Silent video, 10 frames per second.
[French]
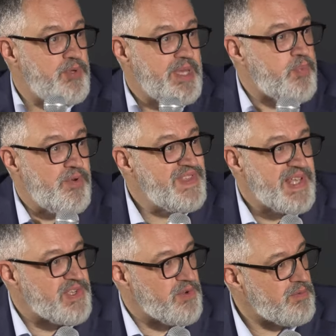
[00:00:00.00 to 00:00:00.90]
un peu
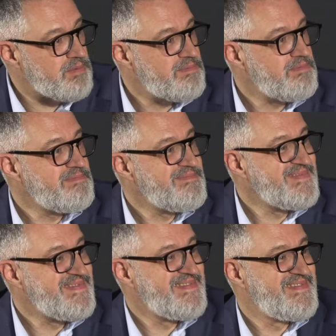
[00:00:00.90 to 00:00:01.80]
d'improvisation.
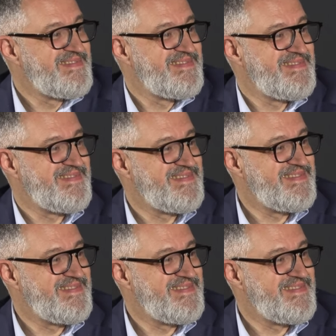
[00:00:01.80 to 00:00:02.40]
Alors, le,